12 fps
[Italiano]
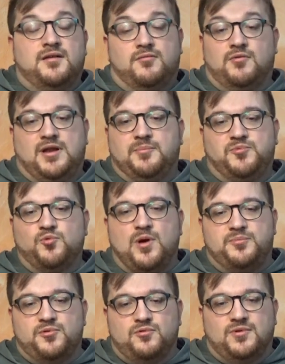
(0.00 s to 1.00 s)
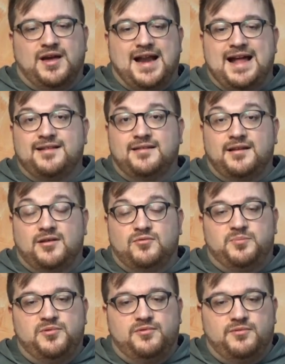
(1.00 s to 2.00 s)
le due più grandi, le due
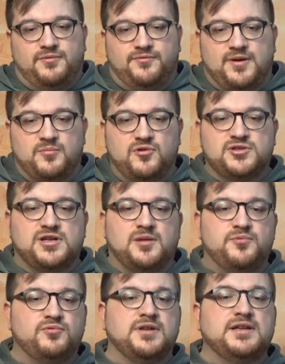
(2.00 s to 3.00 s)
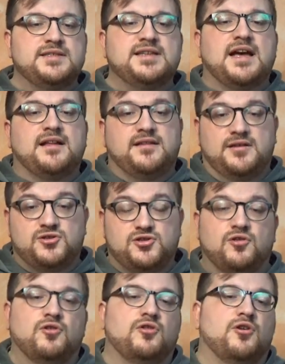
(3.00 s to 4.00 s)
più famose, le più utilizzate
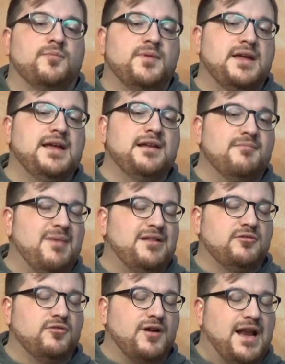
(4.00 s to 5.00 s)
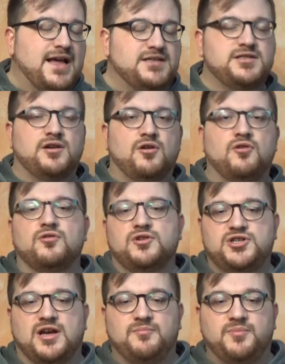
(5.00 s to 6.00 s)
sono il metodo classico
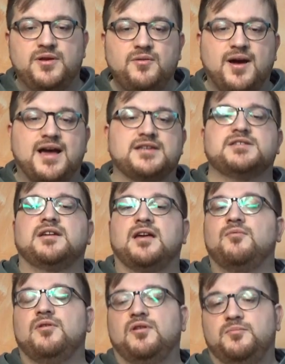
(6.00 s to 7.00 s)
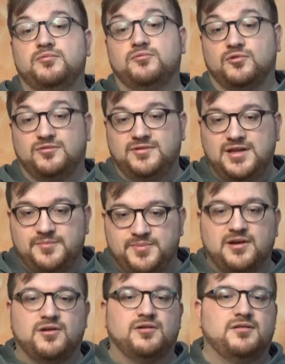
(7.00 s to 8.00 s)
champenoise, che è quello appunto
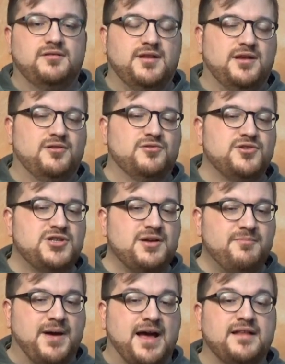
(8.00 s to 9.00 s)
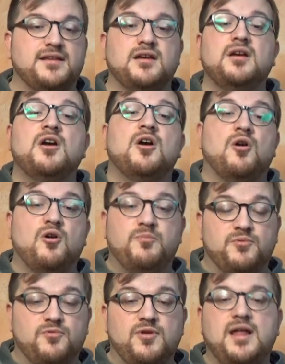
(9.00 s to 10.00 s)
tipico dello champagne,
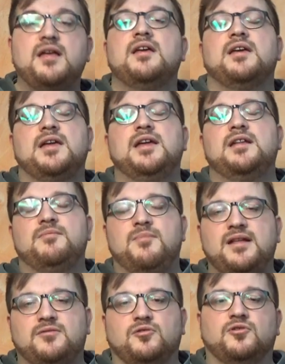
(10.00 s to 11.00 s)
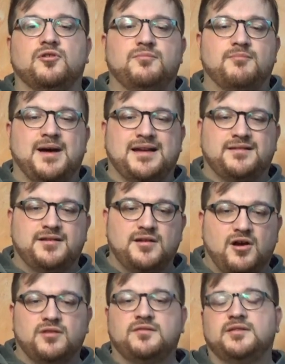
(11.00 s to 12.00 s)
oppure il metodo
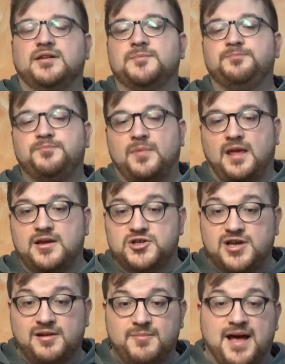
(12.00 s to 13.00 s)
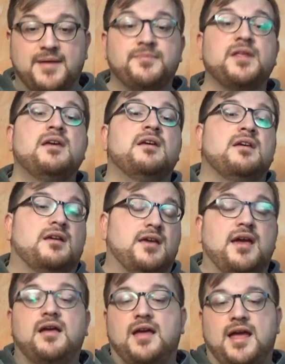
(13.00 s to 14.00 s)
Martinotti Charmat,
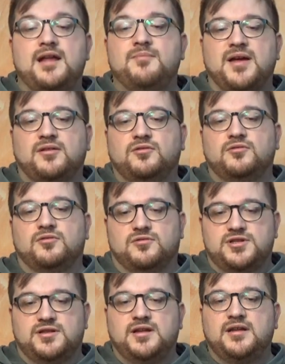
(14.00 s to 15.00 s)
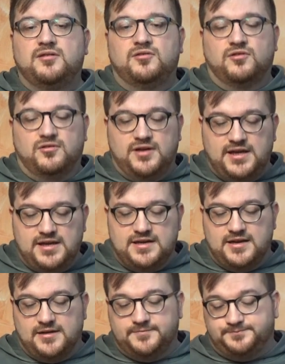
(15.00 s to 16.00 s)
che è il metodo cosiddetto
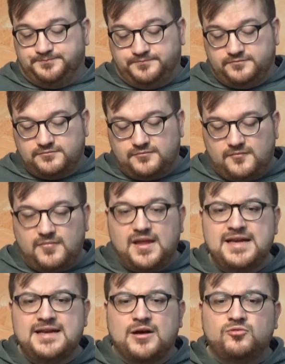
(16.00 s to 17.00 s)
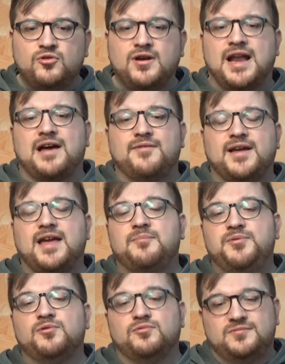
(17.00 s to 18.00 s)
in in autoclave che è
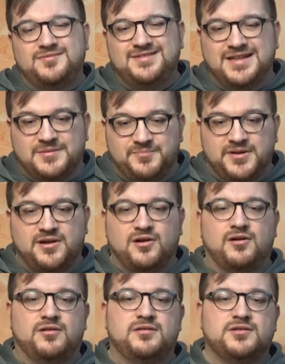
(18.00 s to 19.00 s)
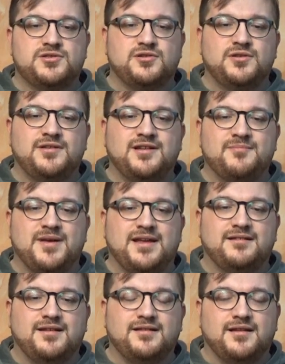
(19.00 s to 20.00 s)
più tipico
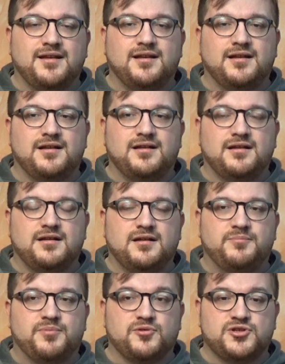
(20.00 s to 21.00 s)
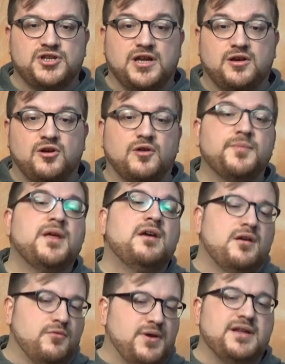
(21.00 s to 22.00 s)
solitamente del eh, prosecco.
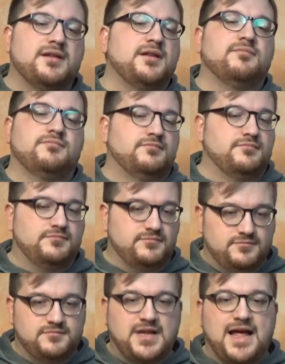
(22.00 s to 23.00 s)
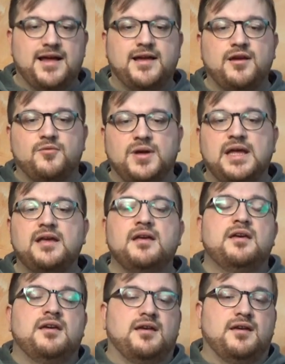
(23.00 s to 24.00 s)
Quindi mh, mm, anche qui
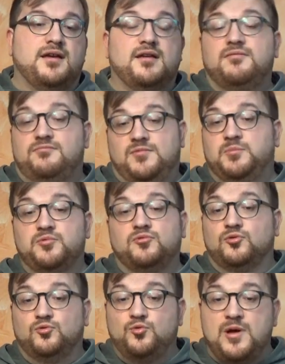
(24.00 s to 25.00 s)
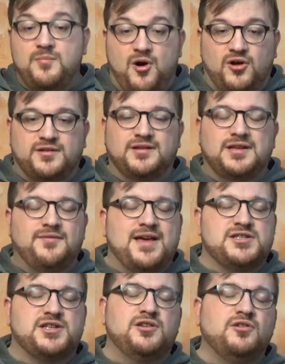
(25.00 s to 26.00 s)
eh, appunto due modi
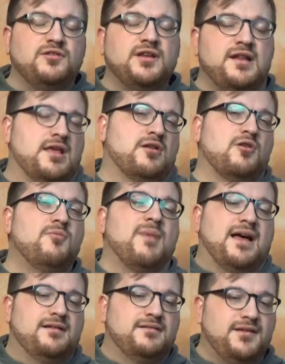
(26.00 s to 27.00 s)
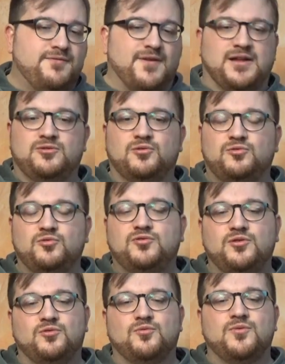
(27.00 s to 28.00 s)
diversi di ottenerlo, ma di fatto tutti
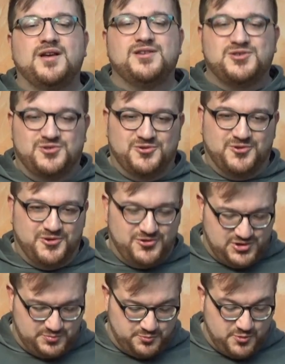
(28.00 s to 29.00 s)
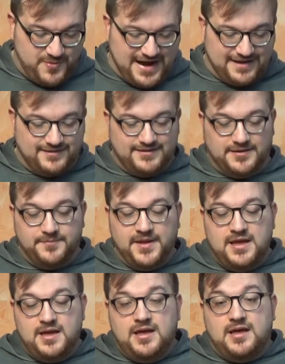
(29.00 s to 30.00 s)
e due sono spumanti.
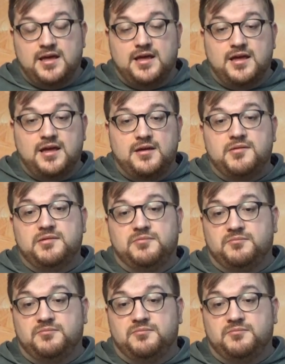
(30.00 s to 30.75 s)
Eh,